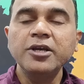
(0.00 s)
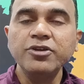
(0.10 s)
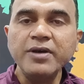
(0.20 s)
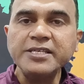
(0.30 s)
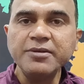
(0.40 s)

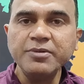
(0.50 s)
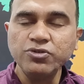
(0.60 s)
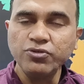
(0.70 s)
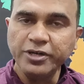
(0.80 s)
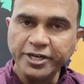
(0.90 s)
यूएसए में
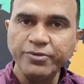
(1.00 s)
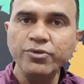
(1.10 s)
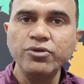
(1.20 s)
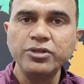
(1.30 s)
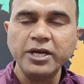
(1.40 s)
जो
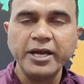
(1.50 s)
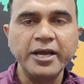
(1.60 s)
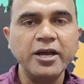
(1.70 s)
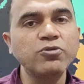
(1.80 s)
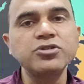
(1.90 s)
इंटरव्यू होता
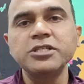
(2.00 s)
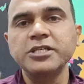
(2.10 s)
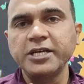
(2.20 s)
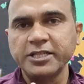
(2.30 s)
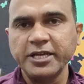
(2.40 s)
है उसी
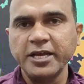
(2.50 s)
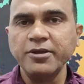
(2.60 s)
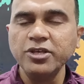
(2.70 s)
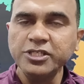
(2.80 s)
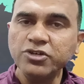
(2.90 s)
से डरते
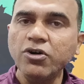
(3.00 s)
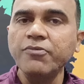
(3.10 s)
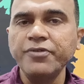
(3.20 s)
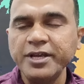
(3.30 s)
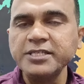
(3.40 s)
हैं किसी को
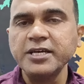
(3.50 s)
हम फेस